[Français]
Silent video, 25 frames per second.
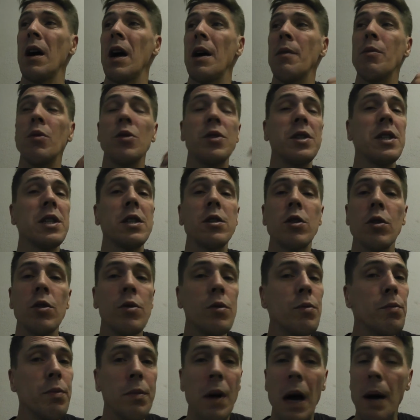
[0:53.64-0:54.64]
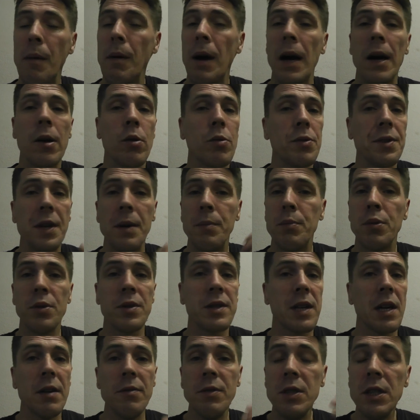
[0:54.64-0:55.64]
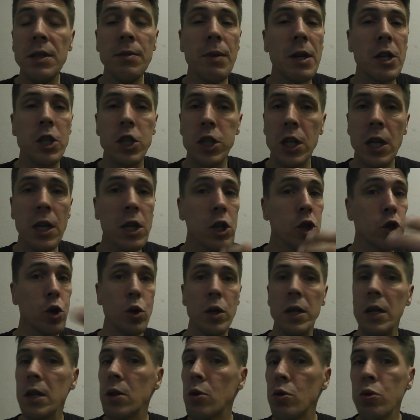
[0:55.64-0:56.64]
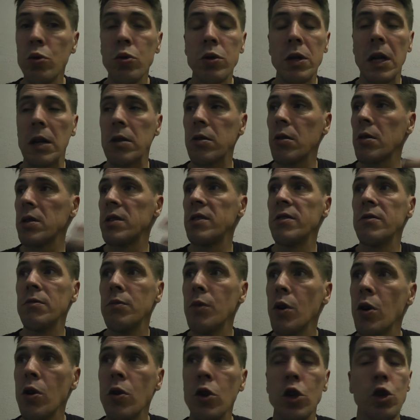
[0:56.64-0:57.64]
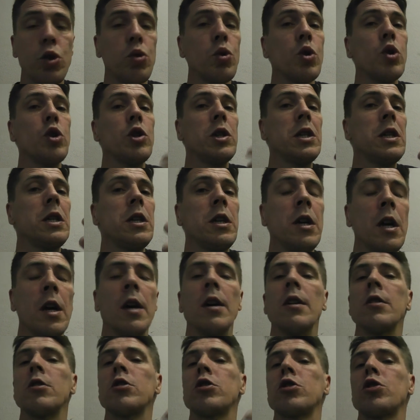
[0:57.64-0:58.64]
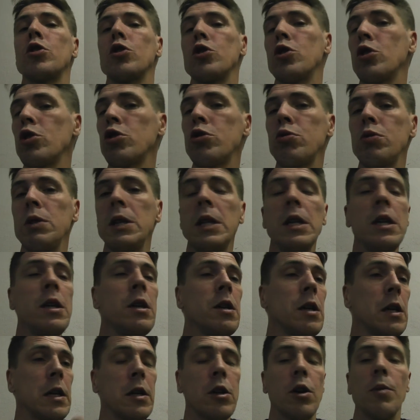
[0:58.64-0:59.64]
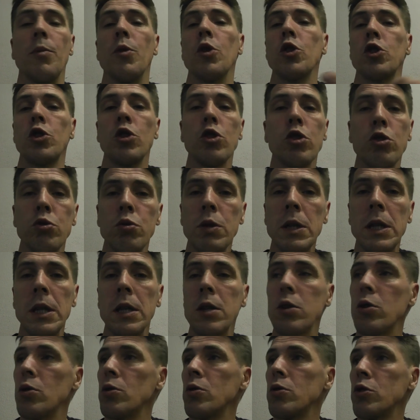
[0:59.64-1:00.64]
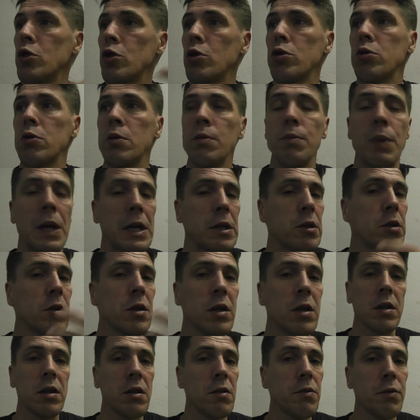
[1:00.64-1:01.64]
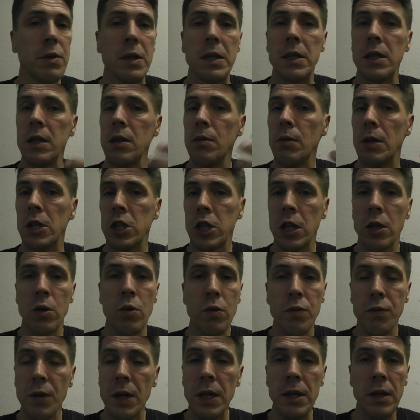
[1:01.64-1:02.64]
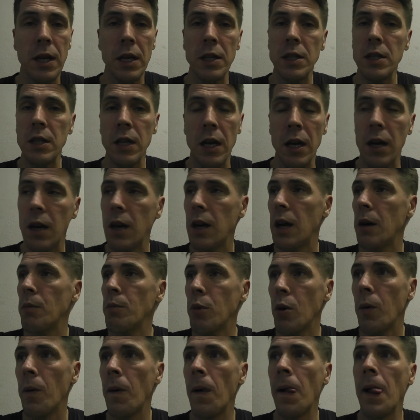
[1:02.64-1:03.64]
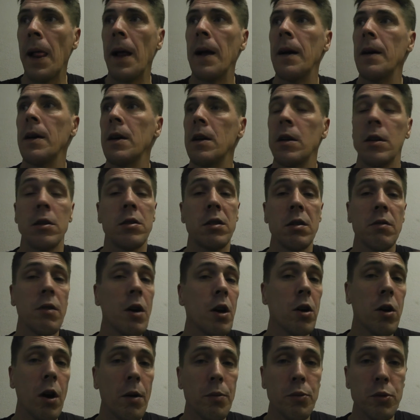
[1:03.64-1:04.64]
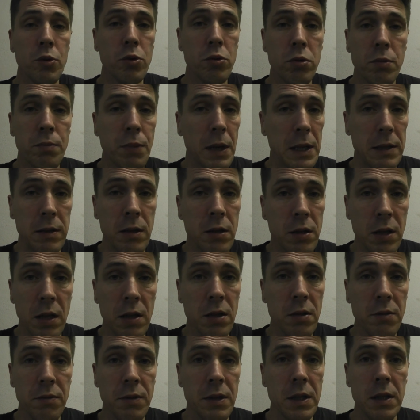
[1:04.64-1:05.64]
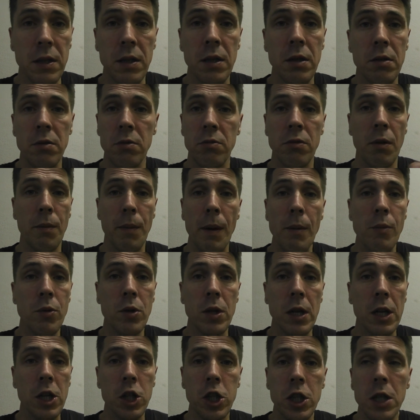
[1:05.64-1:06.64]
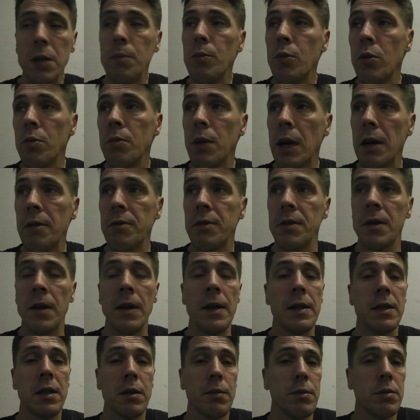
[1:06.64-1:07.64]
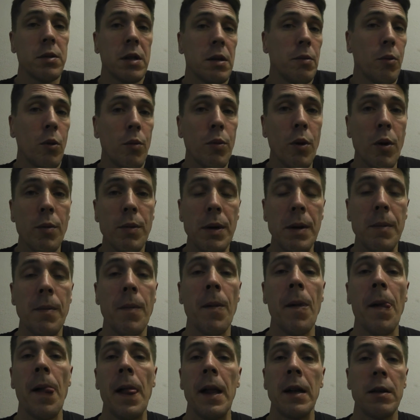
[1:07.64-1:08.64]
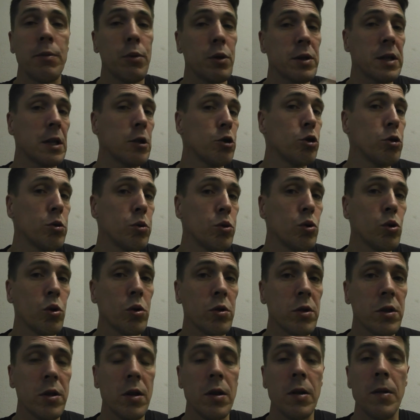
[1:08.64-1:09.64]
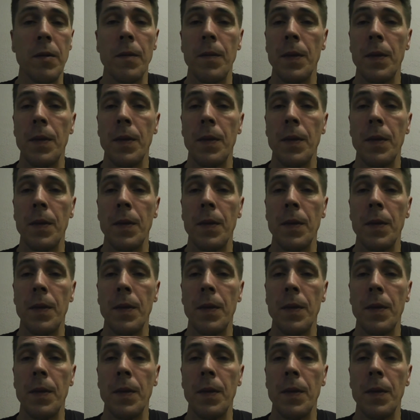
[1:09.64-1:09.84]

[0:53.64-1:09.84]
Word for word: Elle me dit que bah, elle me raconte un peu sa vie, machin. Je l'écoute attentivement. Je lui dis ce que je suis et comment je suis, que je suis une personne difficile, machin, coufin, et nani, nanana. Bon. Et c'est vrai, en plus, je suis une personne très difficile. Je ne vais pas me cacher. Bon, bref, c'est mon problème. C'est pour ça que je suis toujours seul.